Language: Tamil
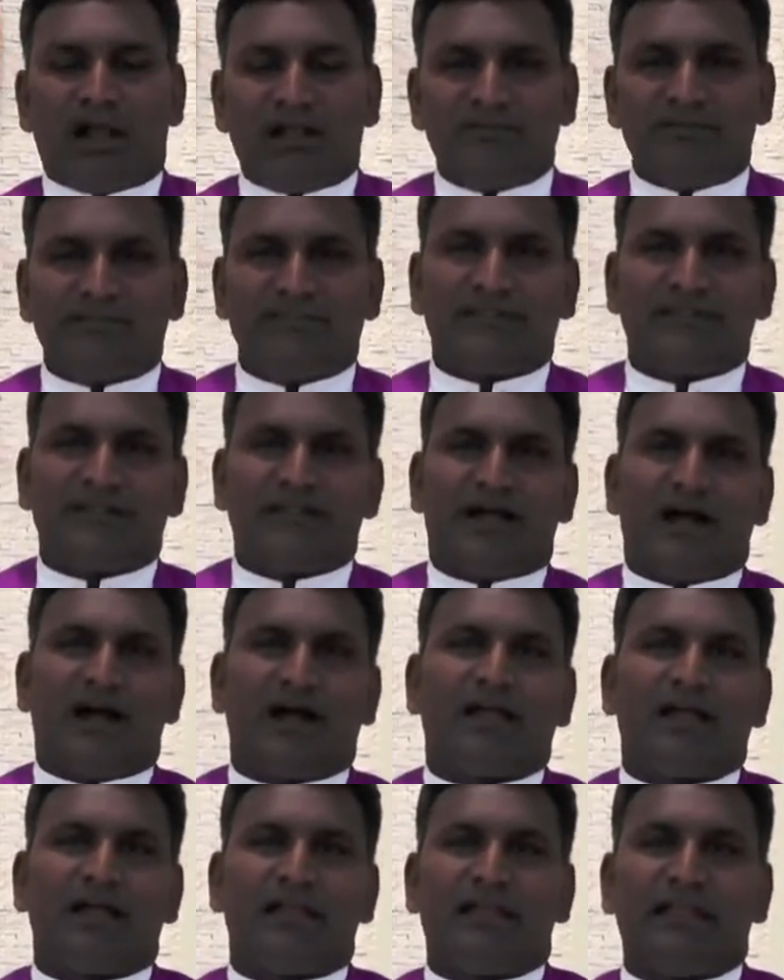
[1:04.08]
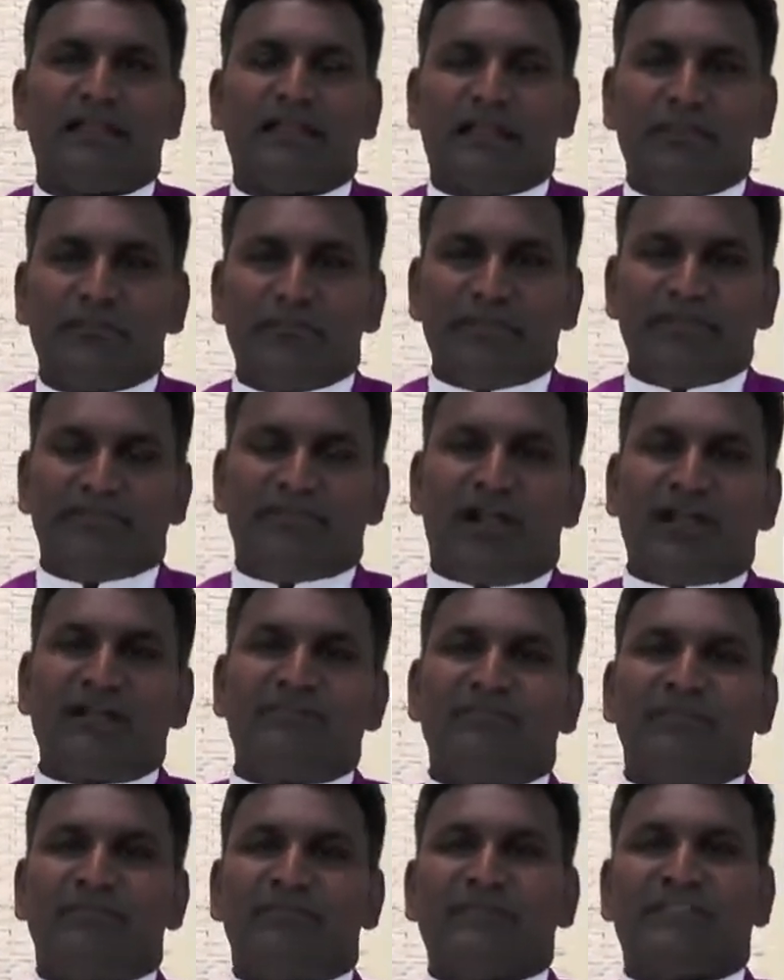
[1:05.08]
வாழ்வதற்காக நம்மை
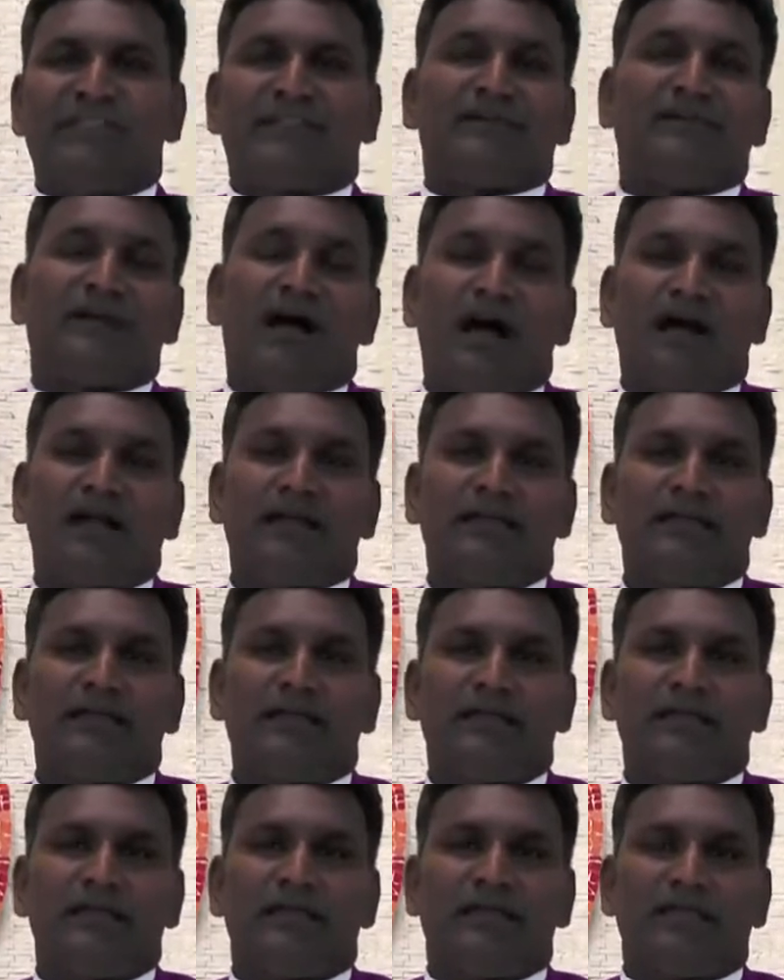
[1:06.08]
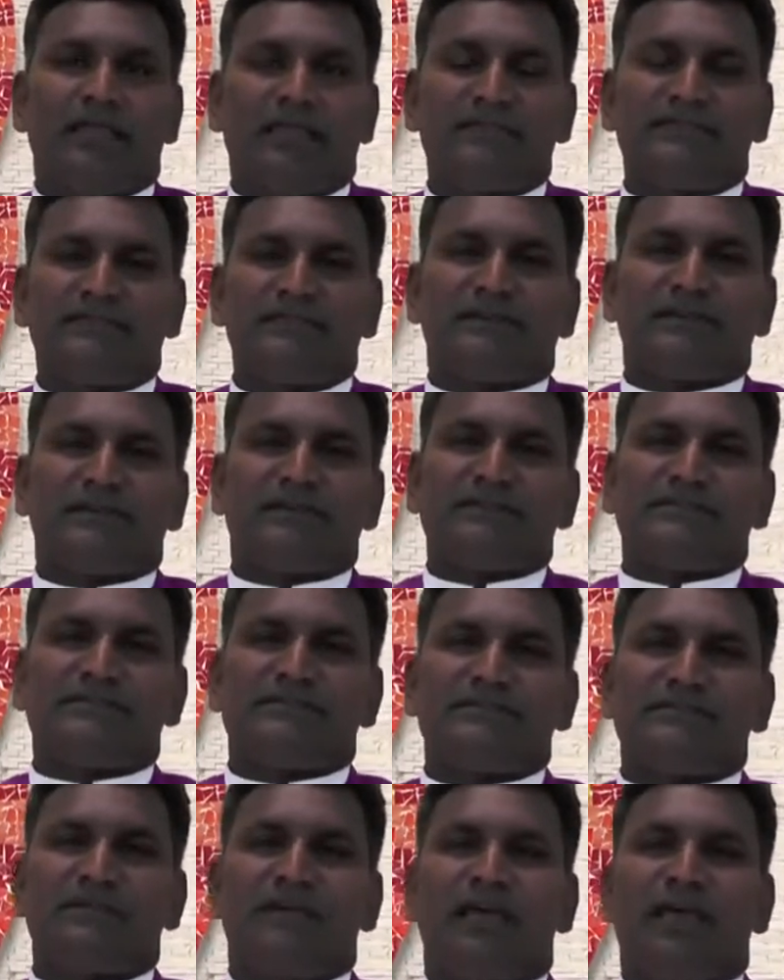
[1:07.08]
வாழ்விப்பதற்காக இயேசு
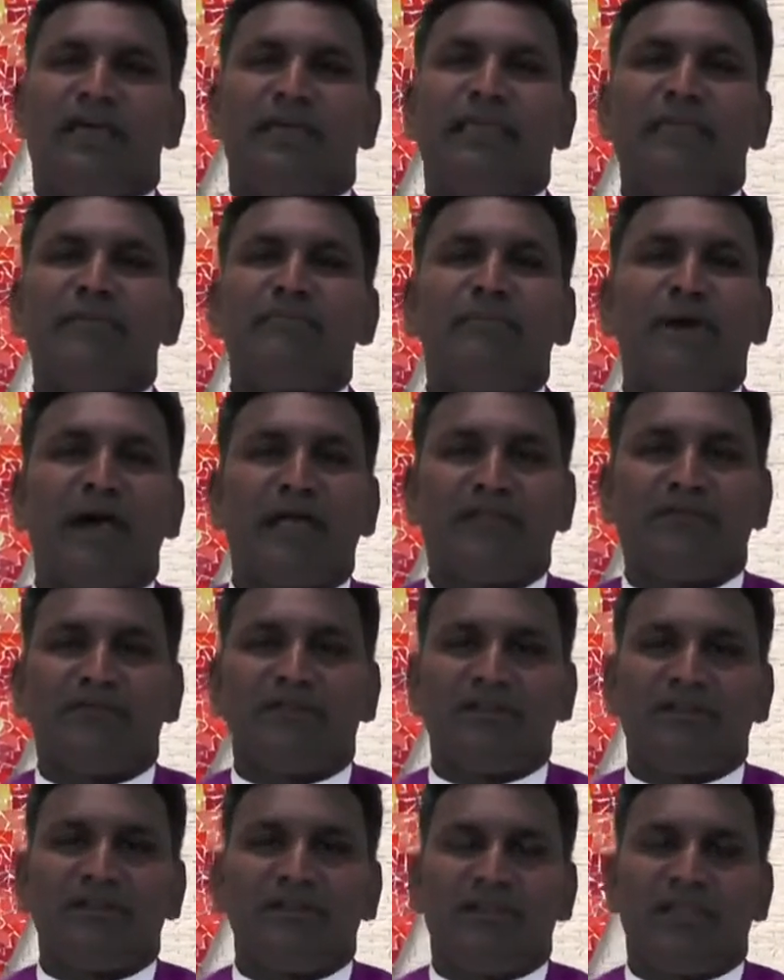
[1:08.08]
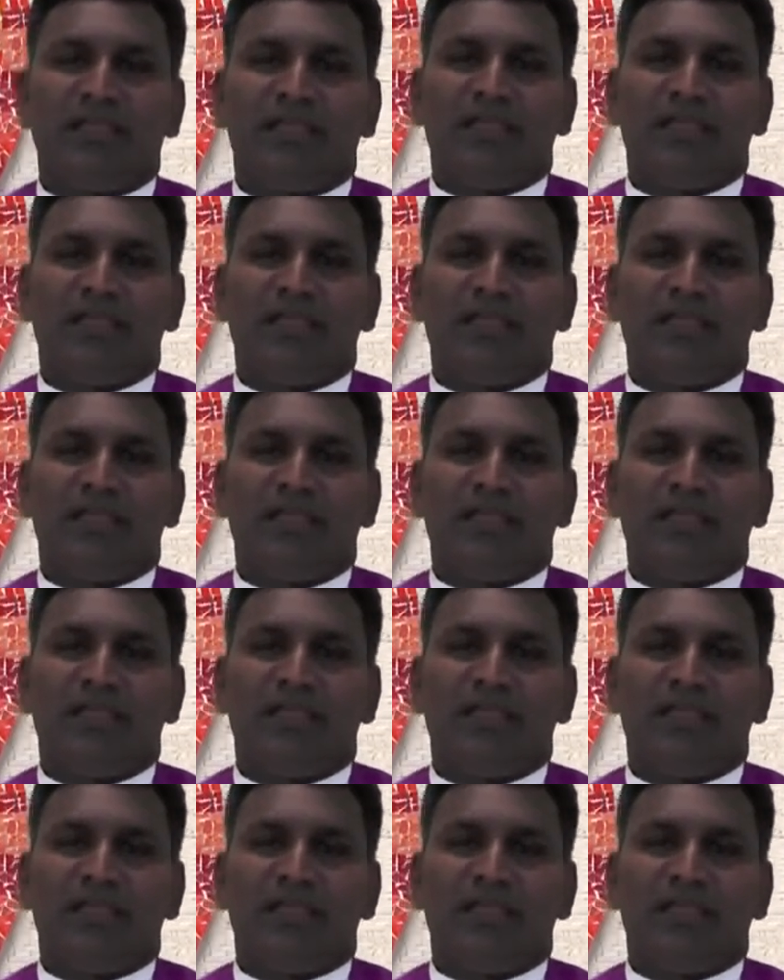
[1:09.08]
கிறிஸ்து இம்மானுவல்